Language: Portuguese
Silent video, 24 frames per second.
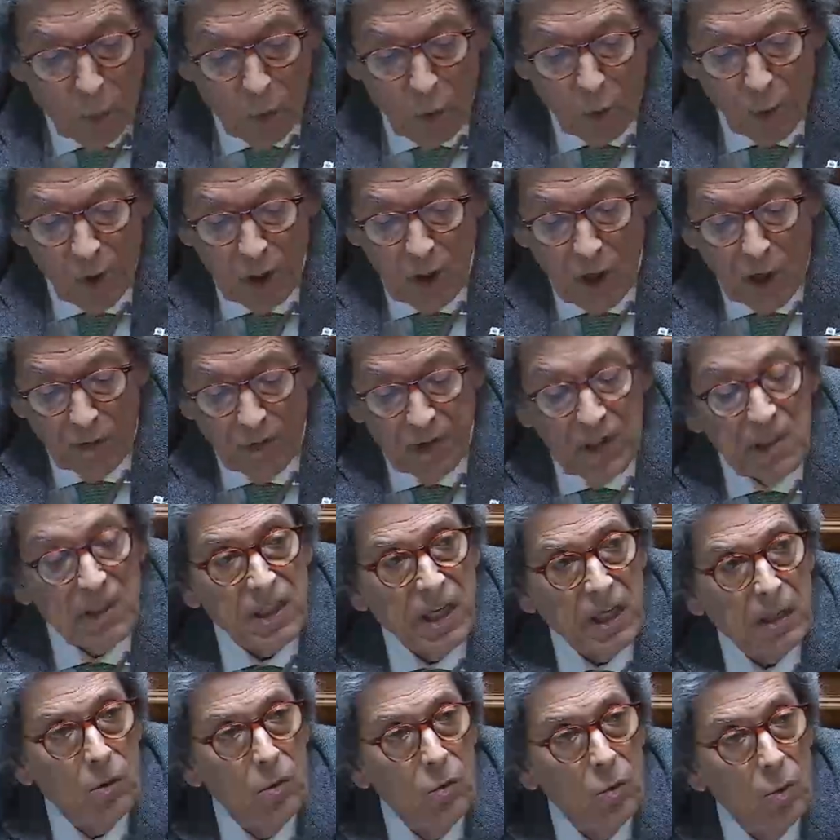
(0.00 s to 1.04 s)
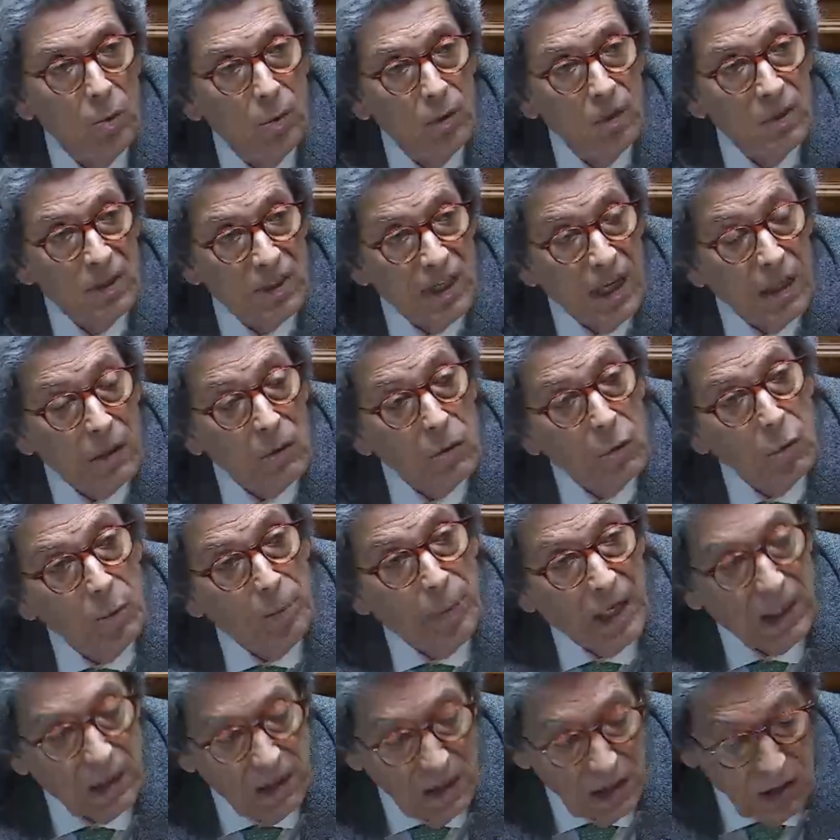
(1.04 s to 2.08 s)
por uma nova sede no, sede no
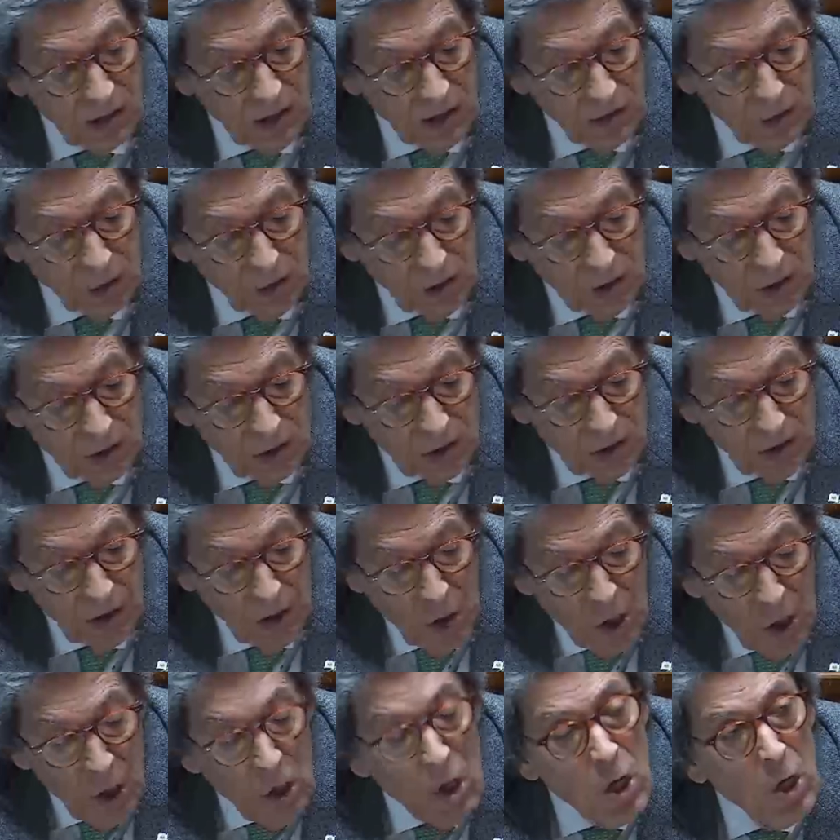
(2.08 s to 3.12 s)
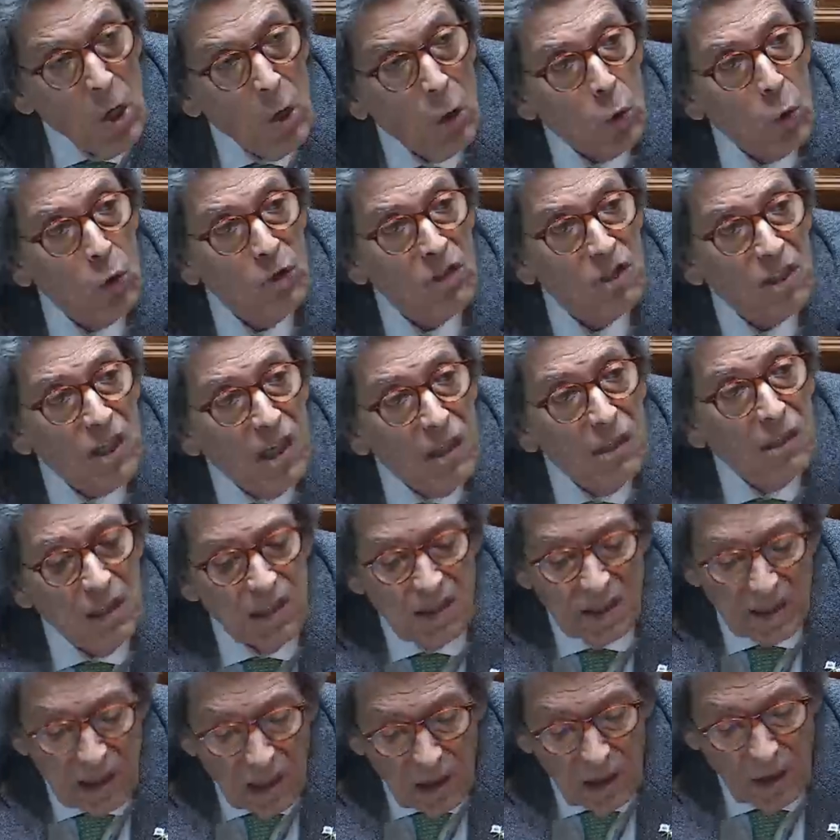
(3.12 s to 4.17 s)
Parque das Nações. Com
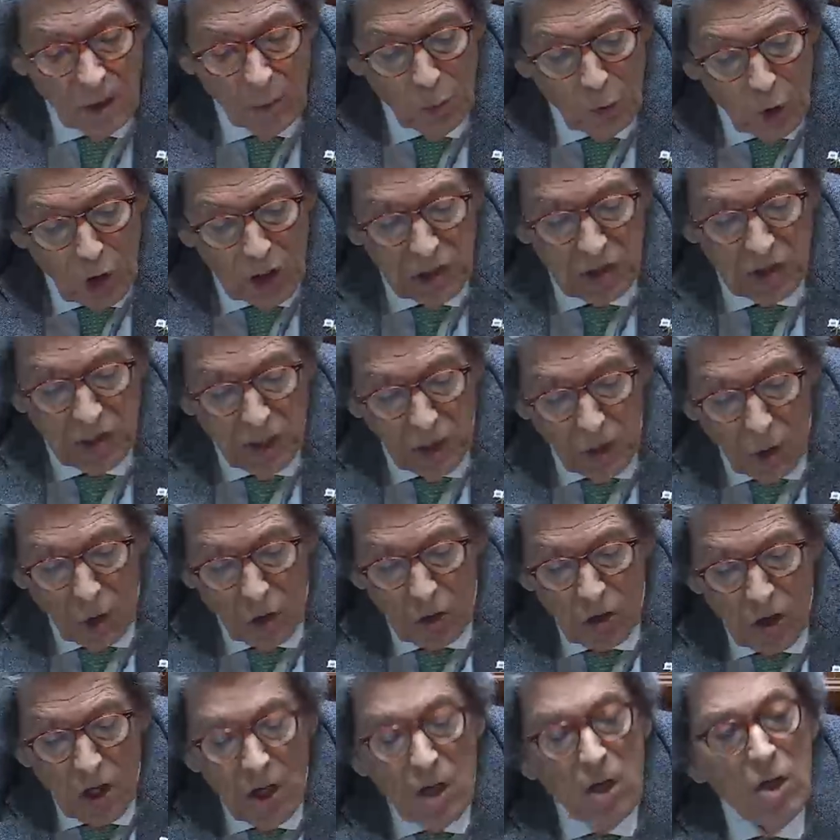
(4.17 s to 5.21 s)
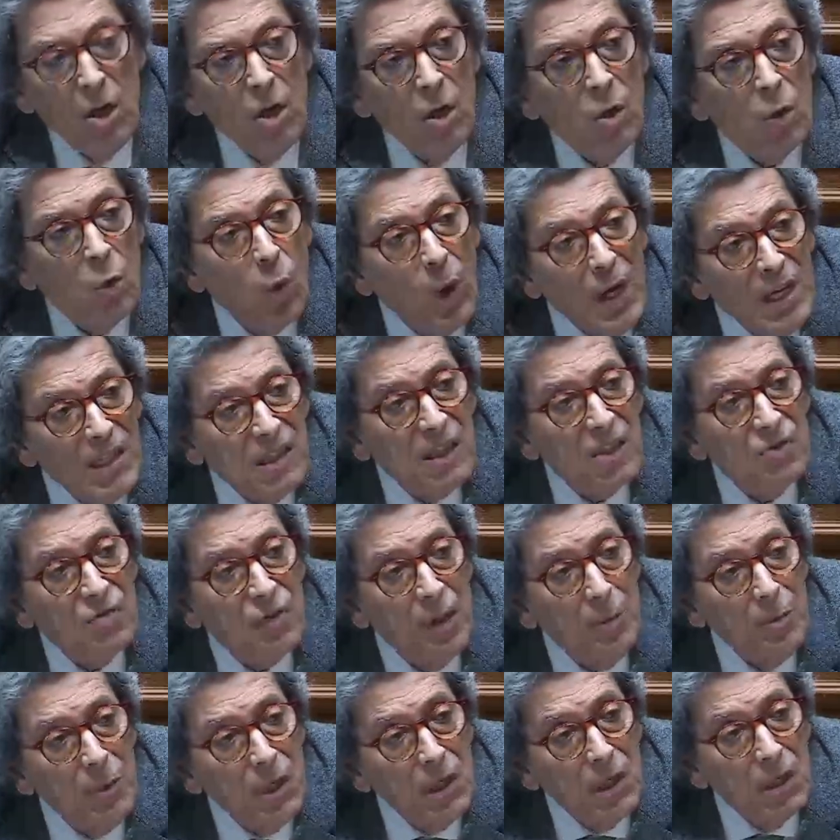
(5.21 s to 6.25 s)
160 milhões de euros, quantas
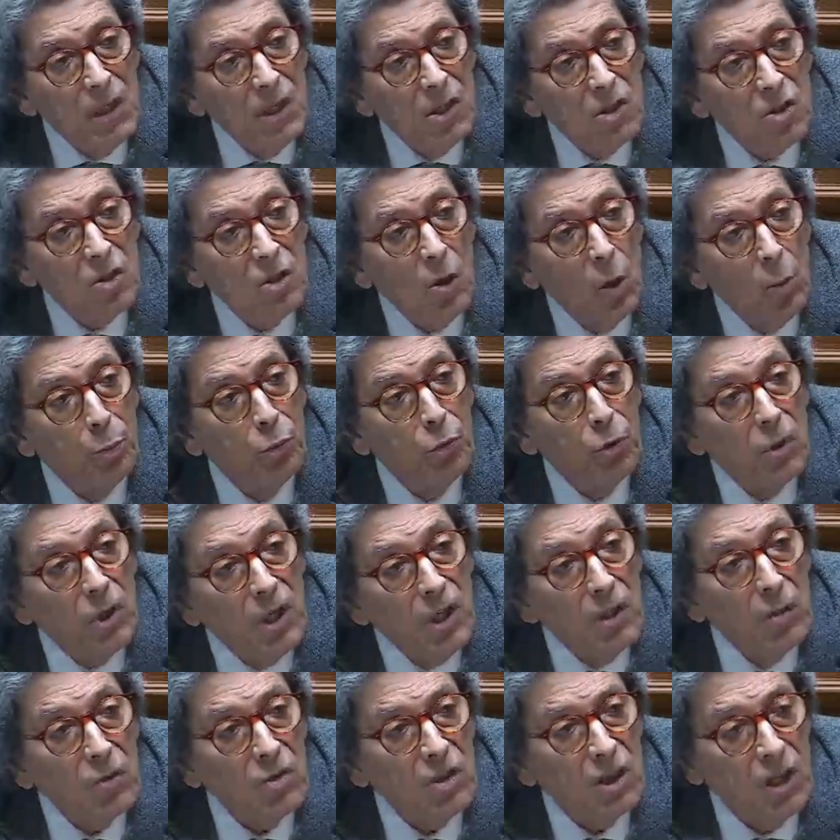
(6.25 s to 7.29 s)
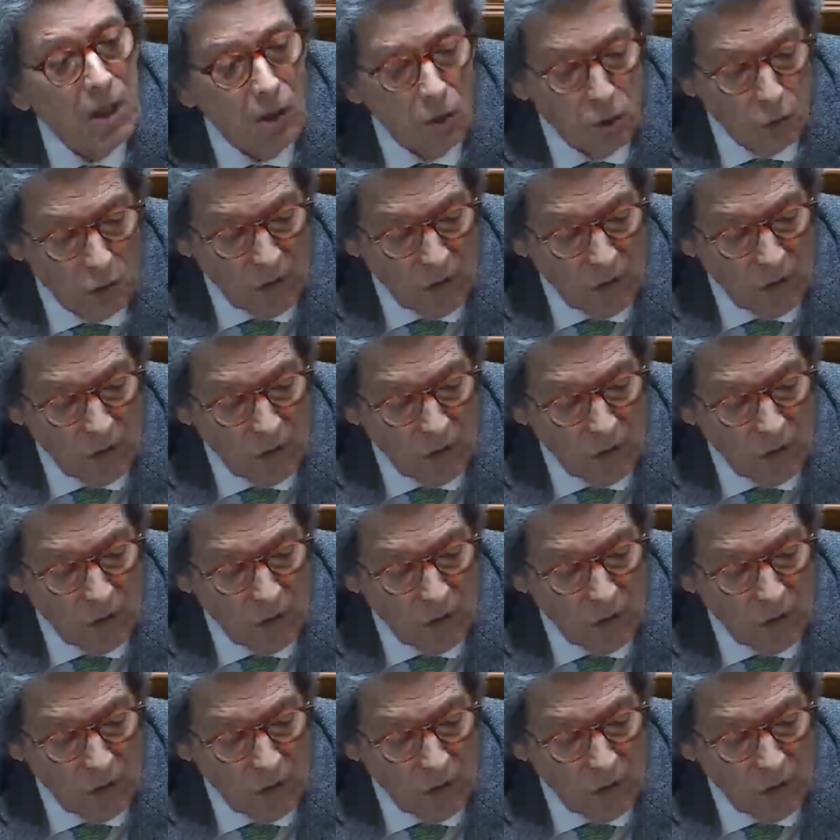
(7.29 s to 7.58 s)
famílias não poderiam ser